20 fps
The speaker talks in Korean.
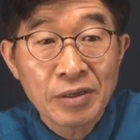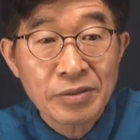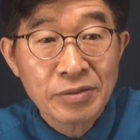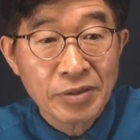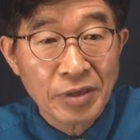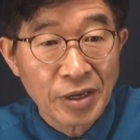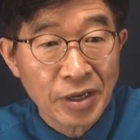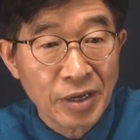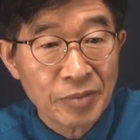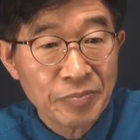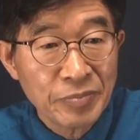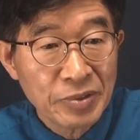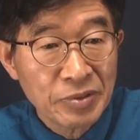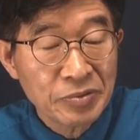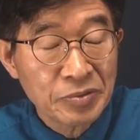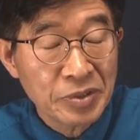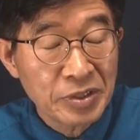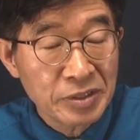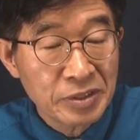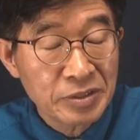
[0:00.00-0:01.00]

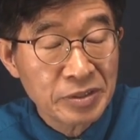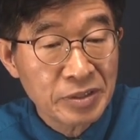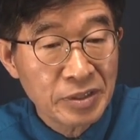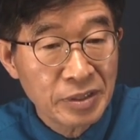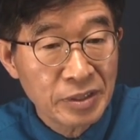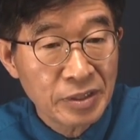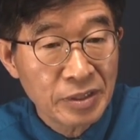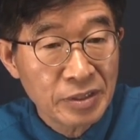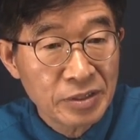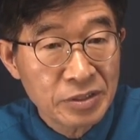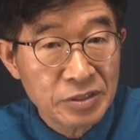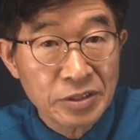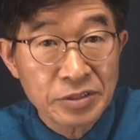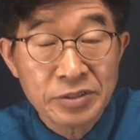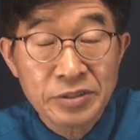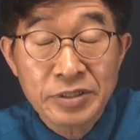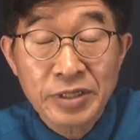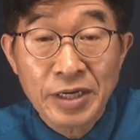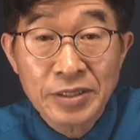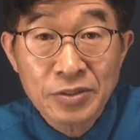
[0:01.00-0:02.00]
대한민국에는
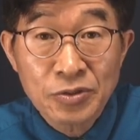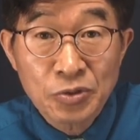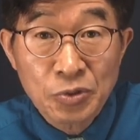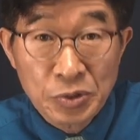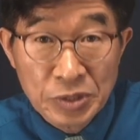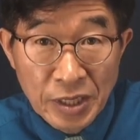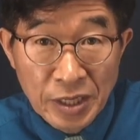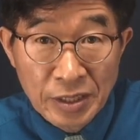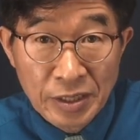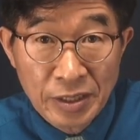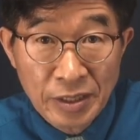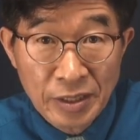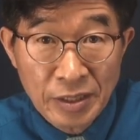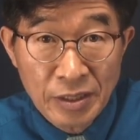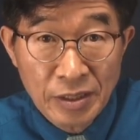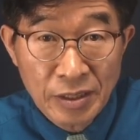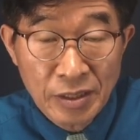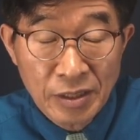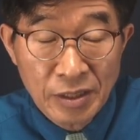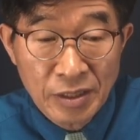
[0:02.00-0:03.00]
전산 조작,
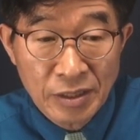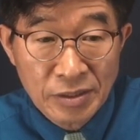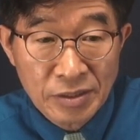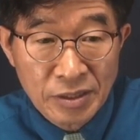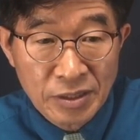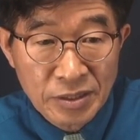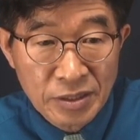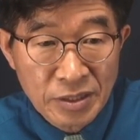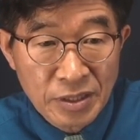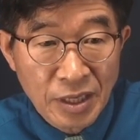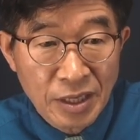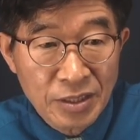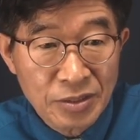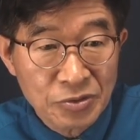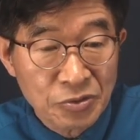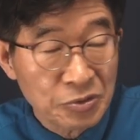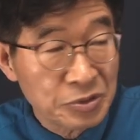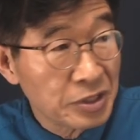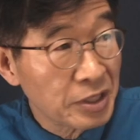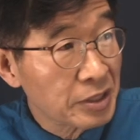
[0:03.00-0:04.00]
디지털
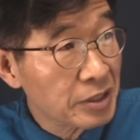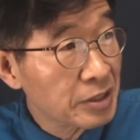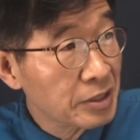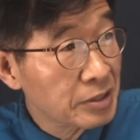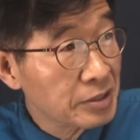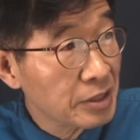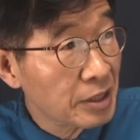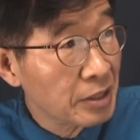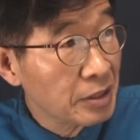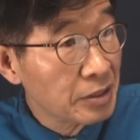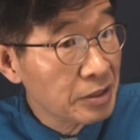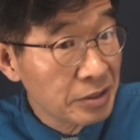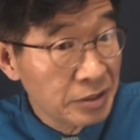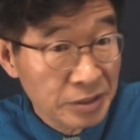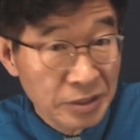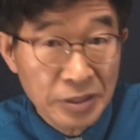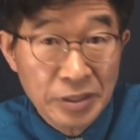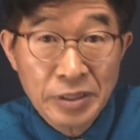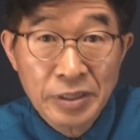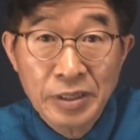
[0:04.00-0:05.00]
조작이 그냥
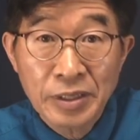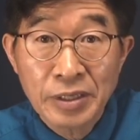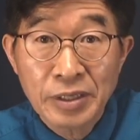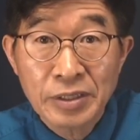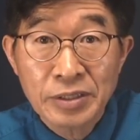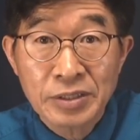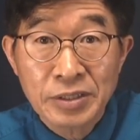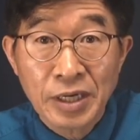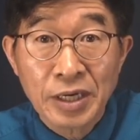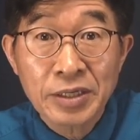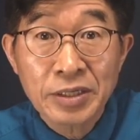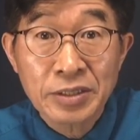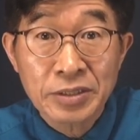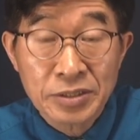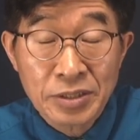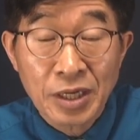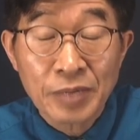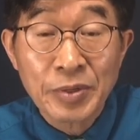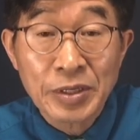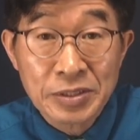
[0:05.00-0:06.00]
거의 자리를
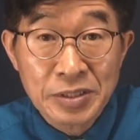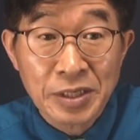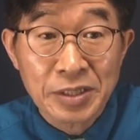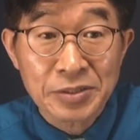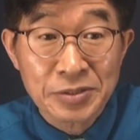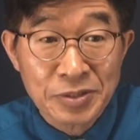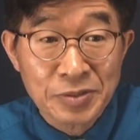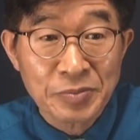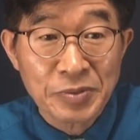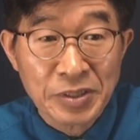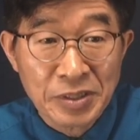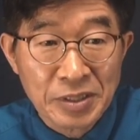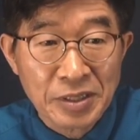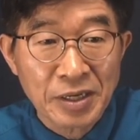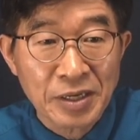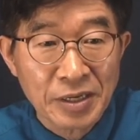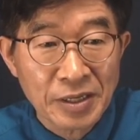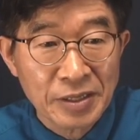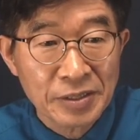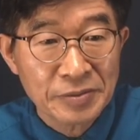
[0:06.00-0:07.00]
잡았지
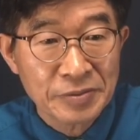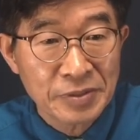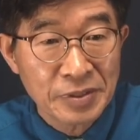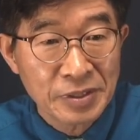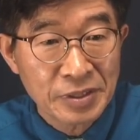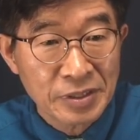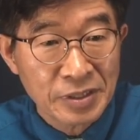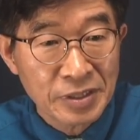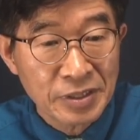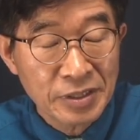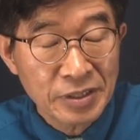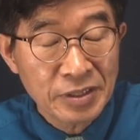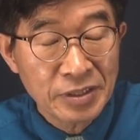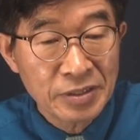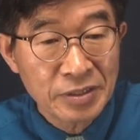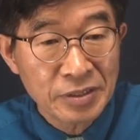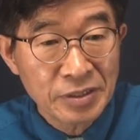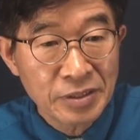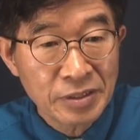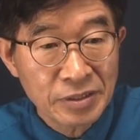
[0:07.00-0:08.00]
않습니까? 그러니까
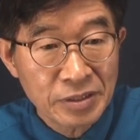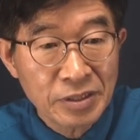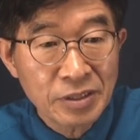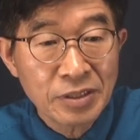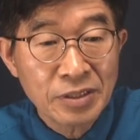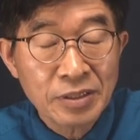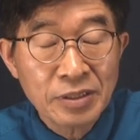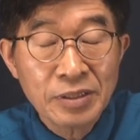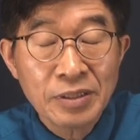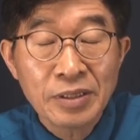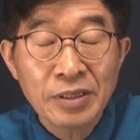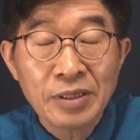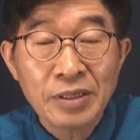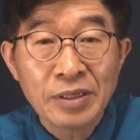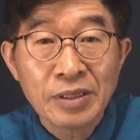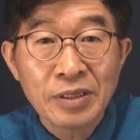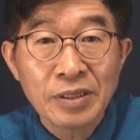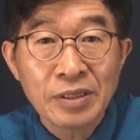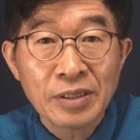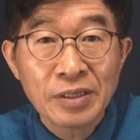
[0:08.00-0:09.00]
이런 거를
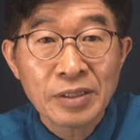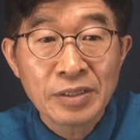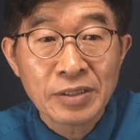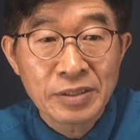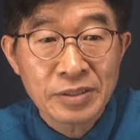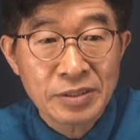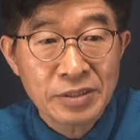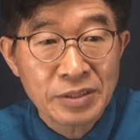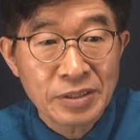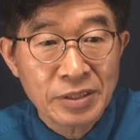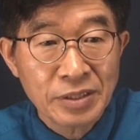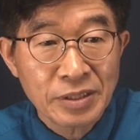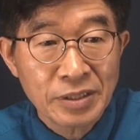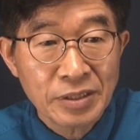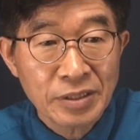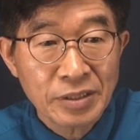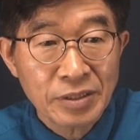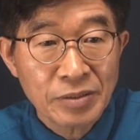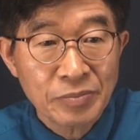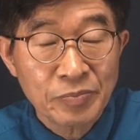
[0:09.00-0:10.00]

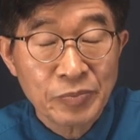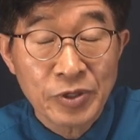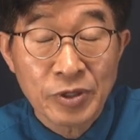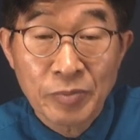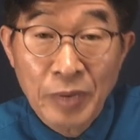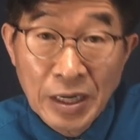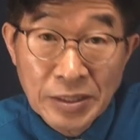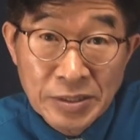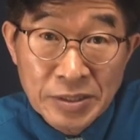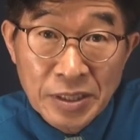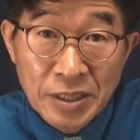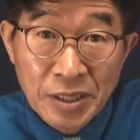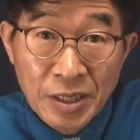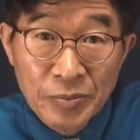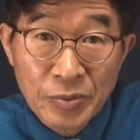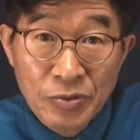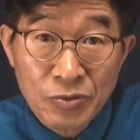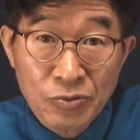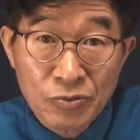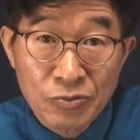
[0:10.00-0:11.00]
이제 범한
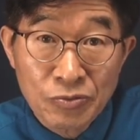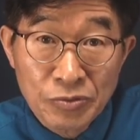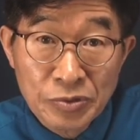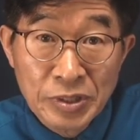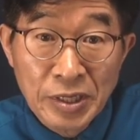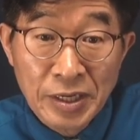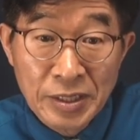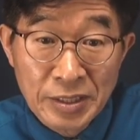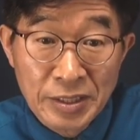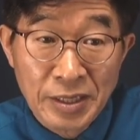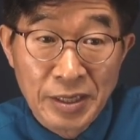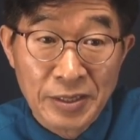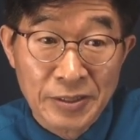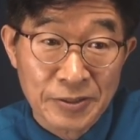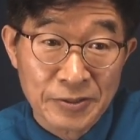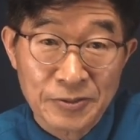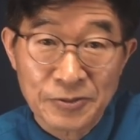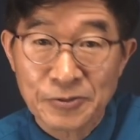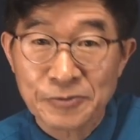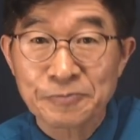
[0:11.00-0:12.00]
사람이 누구냐
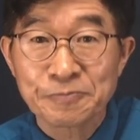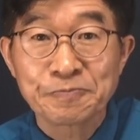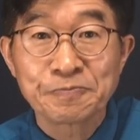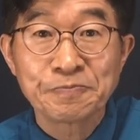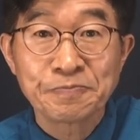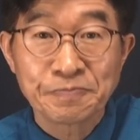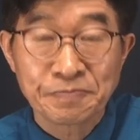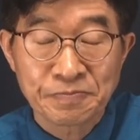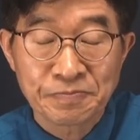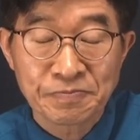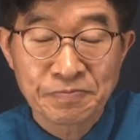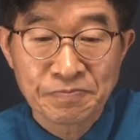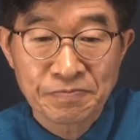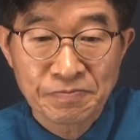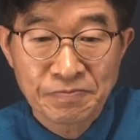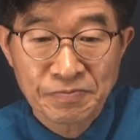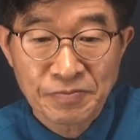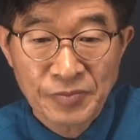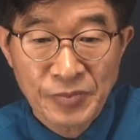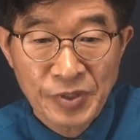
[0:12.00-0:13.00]
이야기죠.
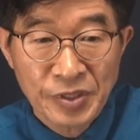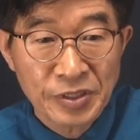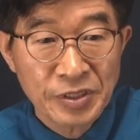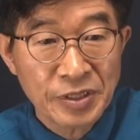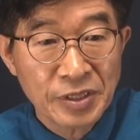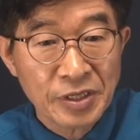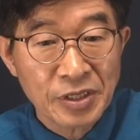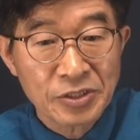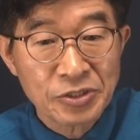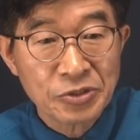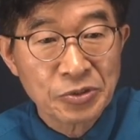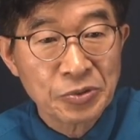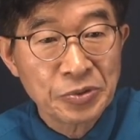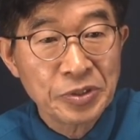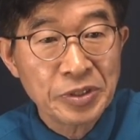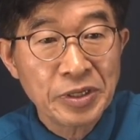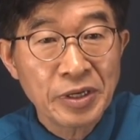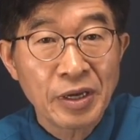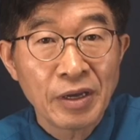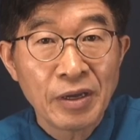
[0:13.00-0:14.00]
그러니까
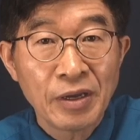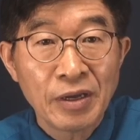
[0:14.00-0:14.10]
소위